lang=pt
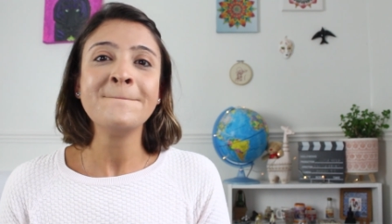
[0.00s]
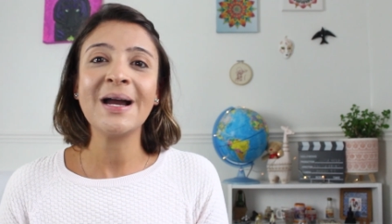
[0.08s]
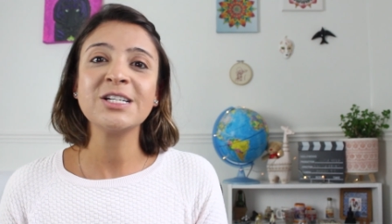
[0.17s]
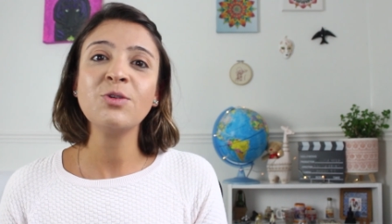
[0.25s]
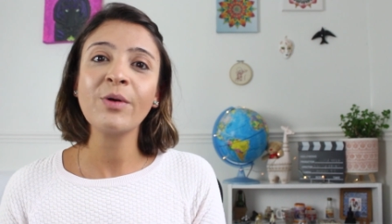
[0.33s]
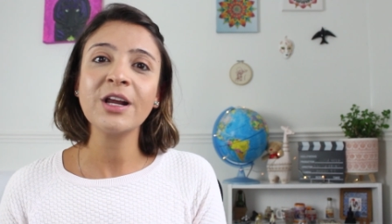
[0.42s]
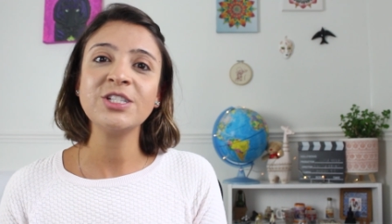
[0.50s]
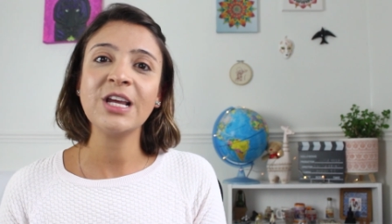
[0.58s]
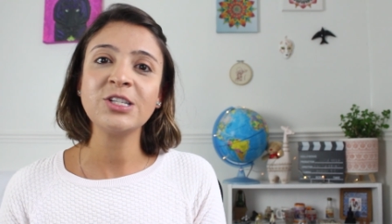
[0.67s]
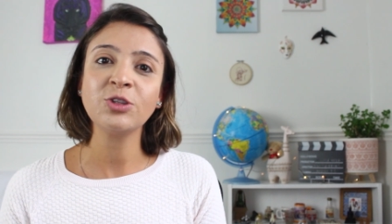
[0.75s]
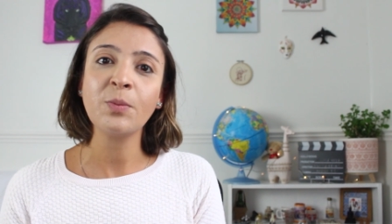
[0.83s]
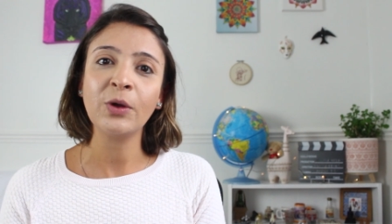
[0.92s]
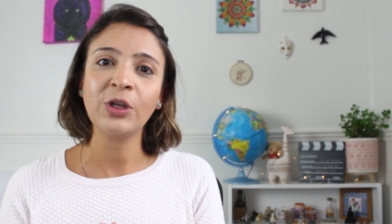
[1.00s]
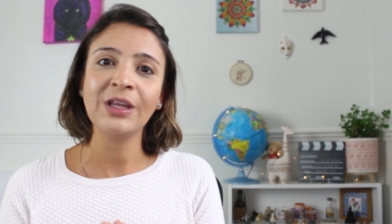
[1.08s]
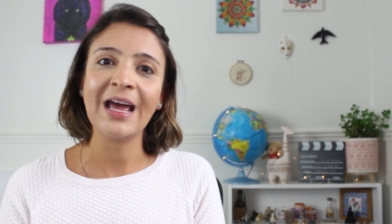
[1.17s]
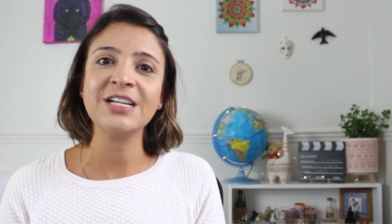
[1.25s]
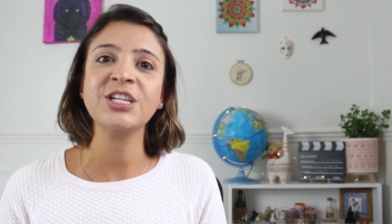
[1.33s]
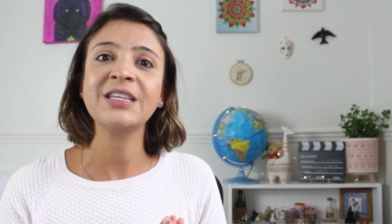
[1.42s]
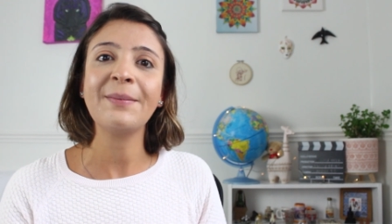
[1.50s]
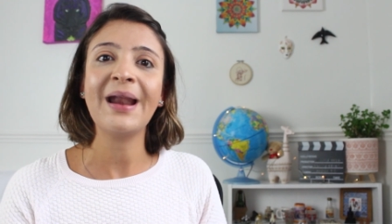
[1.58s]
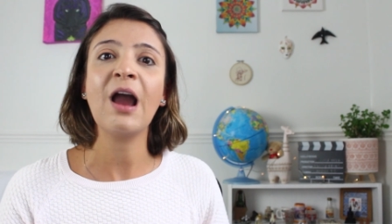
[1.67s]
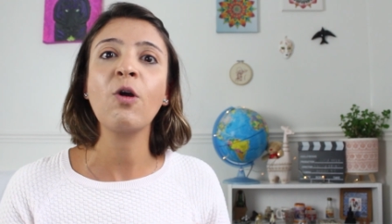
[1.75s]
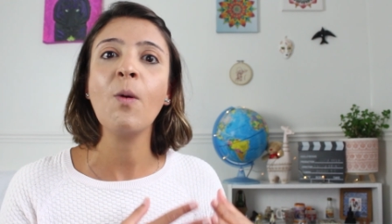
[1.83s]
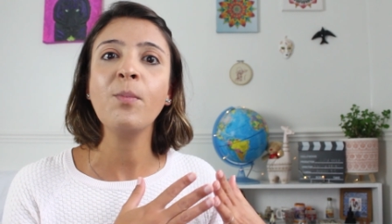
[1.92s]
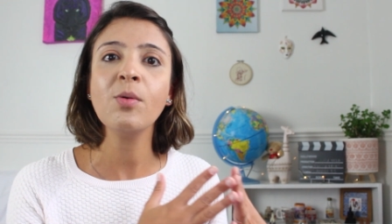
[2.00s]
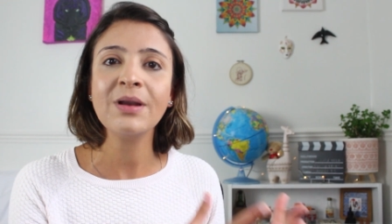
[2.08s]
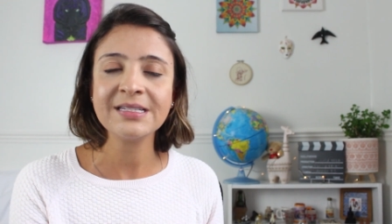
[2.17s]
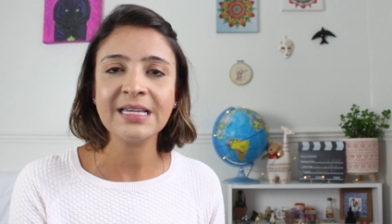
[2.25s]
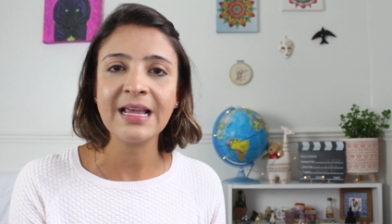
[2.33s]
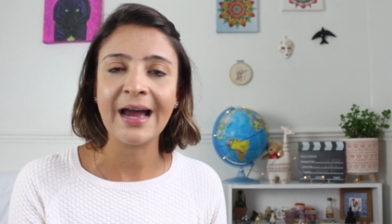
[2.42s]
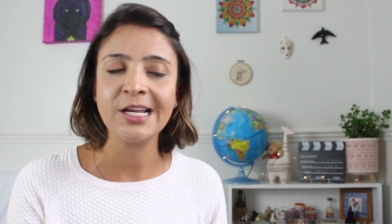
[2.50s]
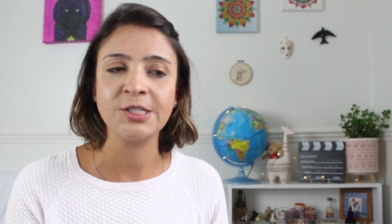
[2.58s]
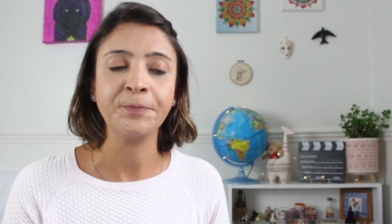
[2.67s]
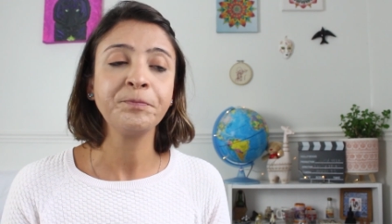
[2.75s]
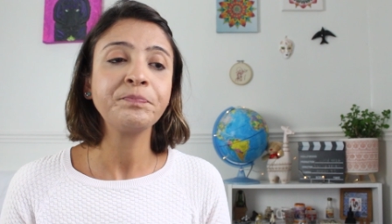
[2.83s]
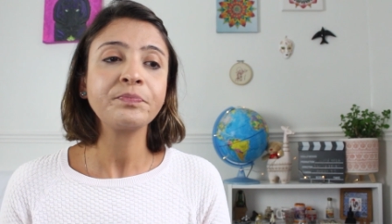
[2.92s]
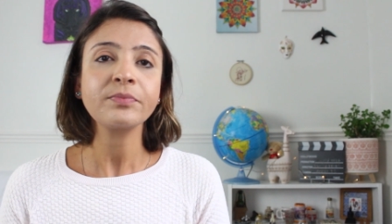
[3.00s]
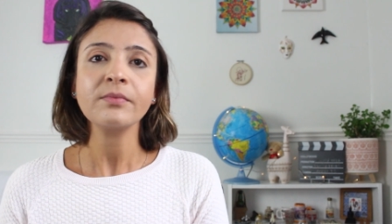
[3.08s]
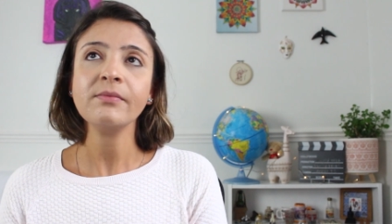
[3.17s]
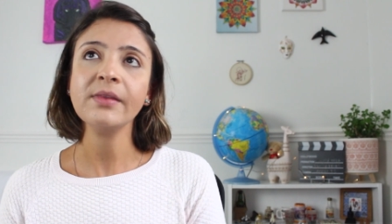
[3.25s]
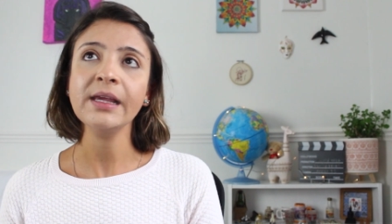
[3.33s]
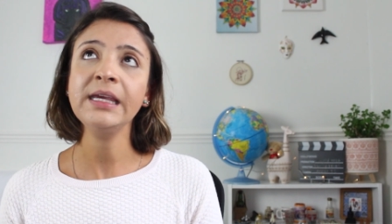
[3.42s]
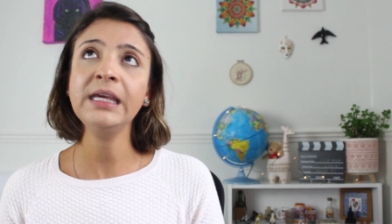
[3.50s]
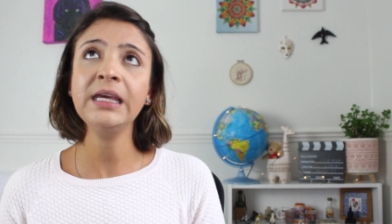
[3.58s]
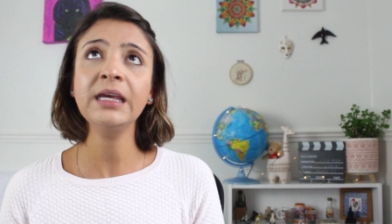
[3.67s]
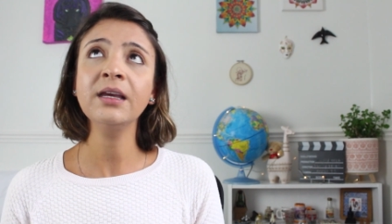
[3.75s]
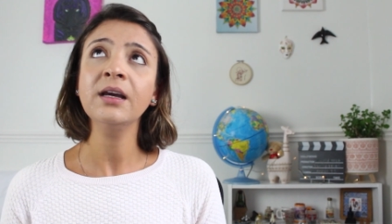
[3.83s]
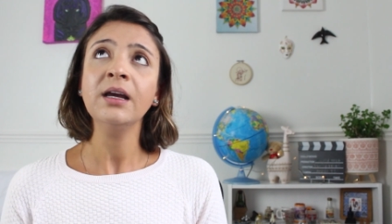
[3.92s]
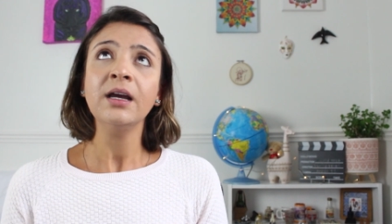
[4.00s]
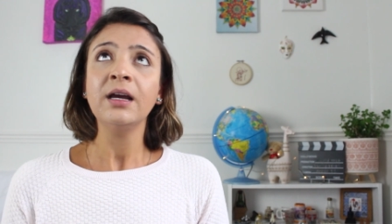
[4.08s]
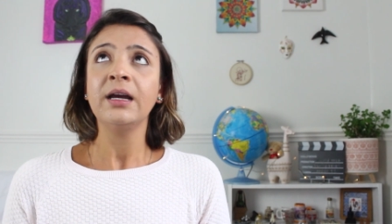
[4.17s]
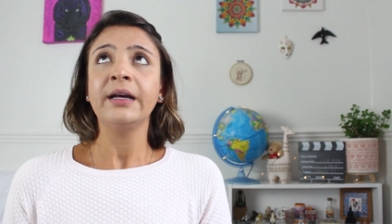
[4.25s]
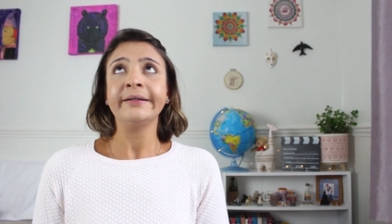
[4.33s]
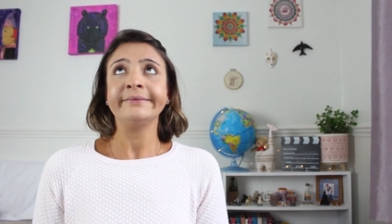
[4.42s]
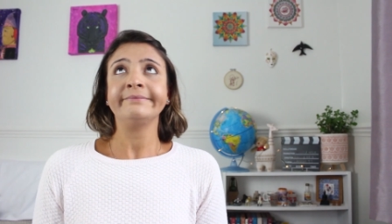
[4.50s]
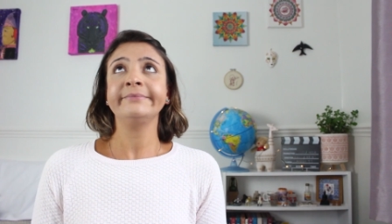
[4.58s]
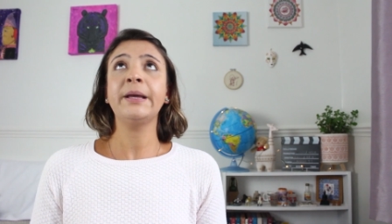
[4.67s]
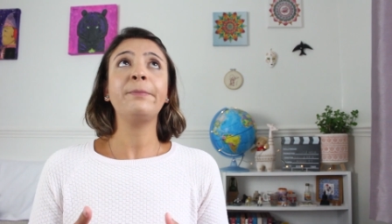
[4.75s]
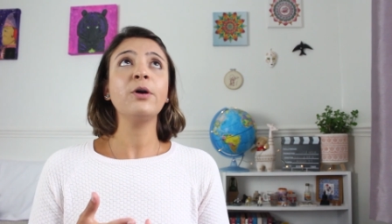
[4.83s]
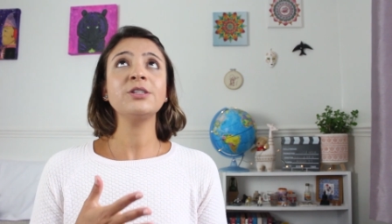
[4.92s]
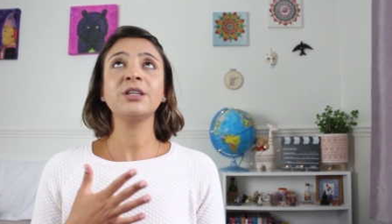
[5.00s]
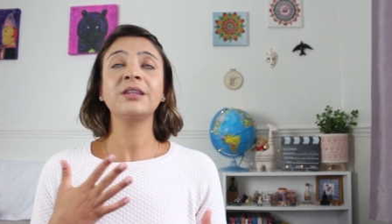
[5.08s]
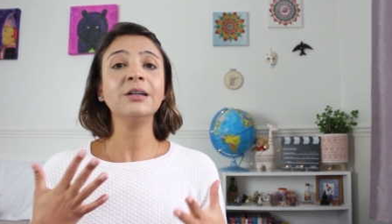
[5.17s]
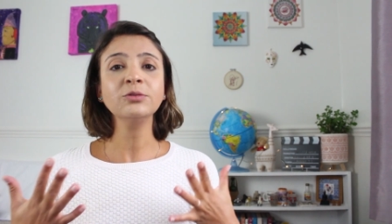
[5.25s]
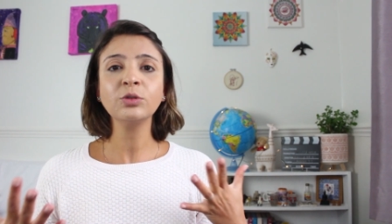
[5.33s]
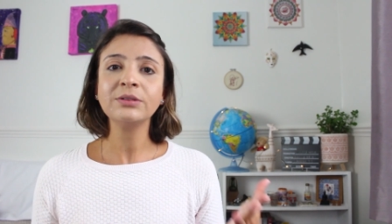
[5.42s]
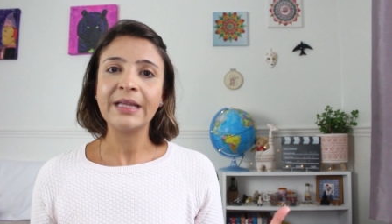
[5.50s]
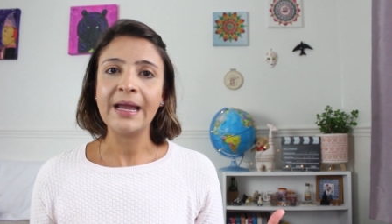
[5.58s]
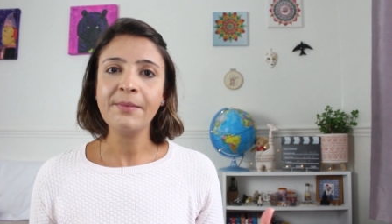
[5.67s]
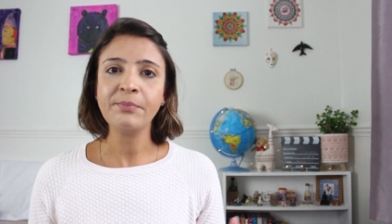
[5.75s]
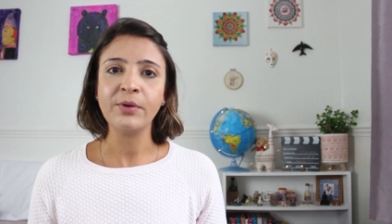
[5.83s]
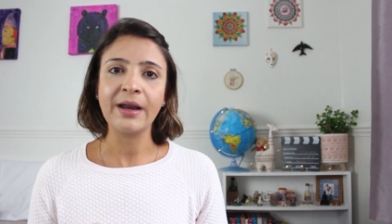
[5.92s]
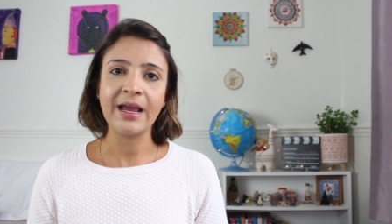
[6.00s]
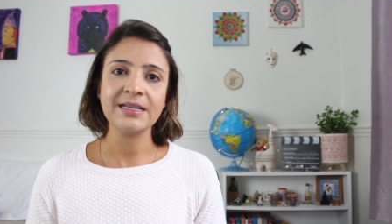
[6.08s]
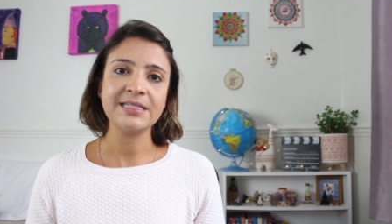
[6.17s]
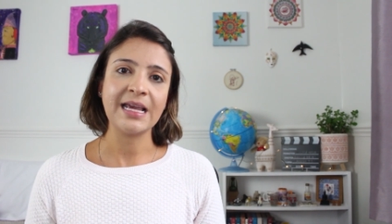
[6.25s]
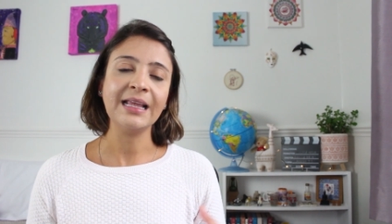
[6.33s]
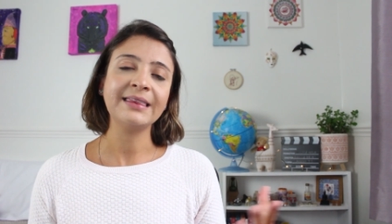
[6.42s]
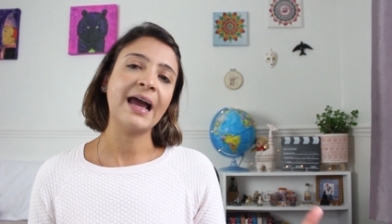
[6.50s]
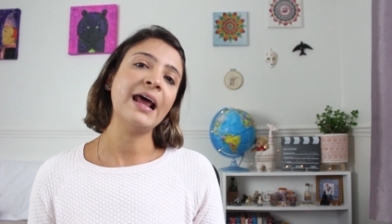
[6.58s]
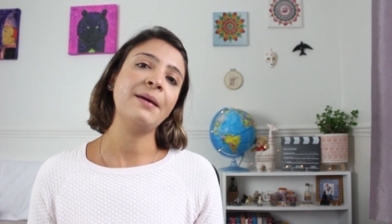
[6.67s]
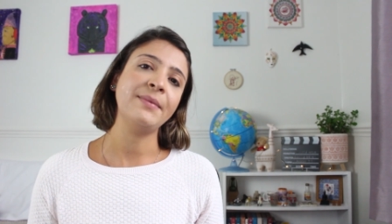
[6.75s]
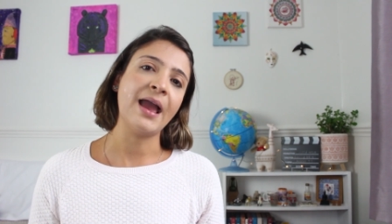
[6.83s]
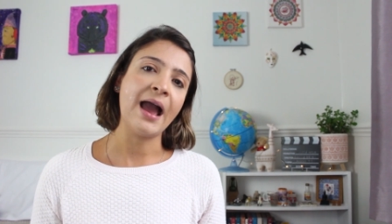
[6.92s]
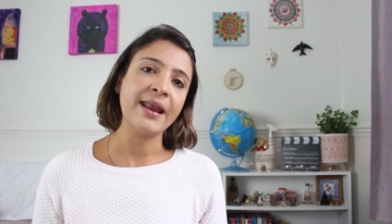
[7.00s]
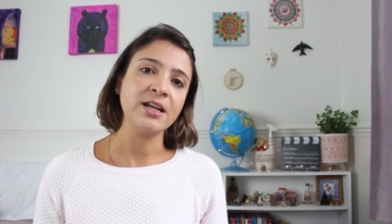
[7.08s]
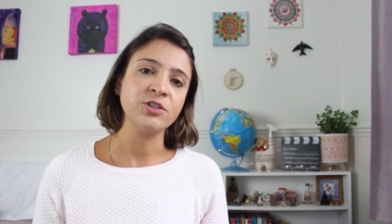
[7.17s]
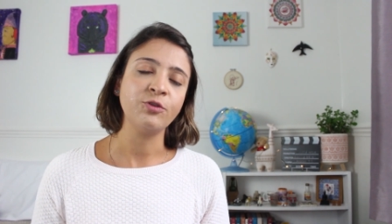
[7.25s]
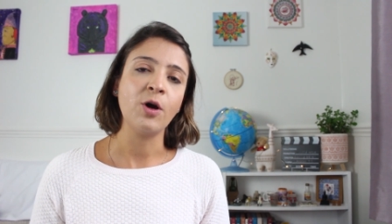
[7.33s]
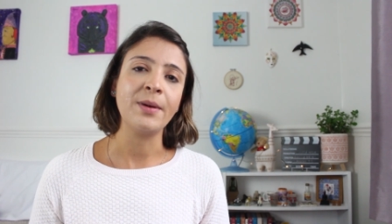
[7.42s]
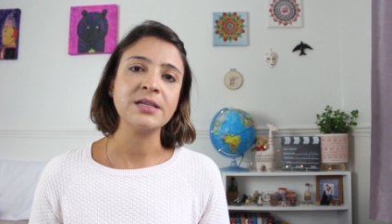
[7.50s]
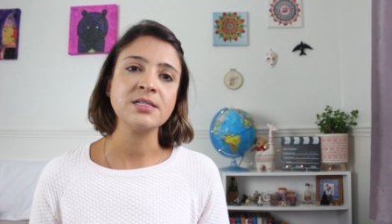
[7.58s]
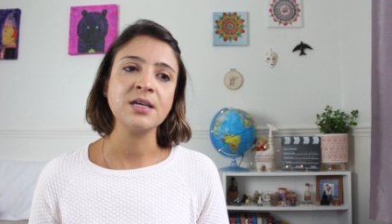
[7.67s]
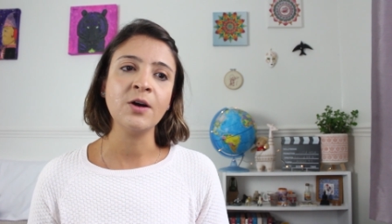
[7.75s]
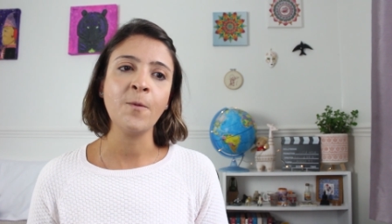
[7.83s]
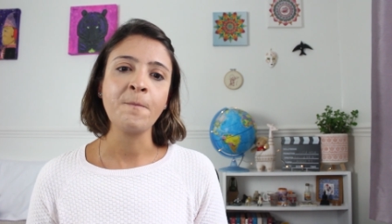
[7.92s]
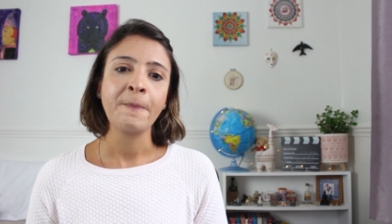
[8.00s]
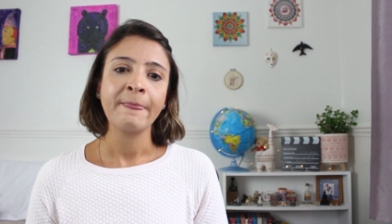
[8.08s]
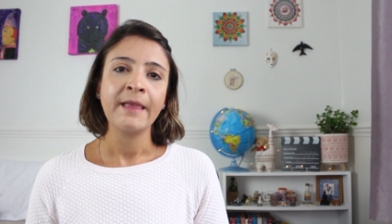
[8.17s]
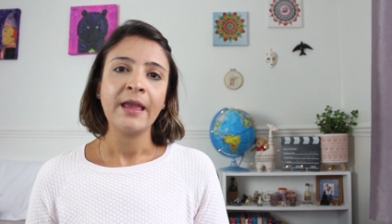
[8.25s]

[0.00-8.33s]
mas nunca tinha tido a oportunidade de trabalhar com publicidade. E depois de tanto tempo, né, sem estar na minha área de formação,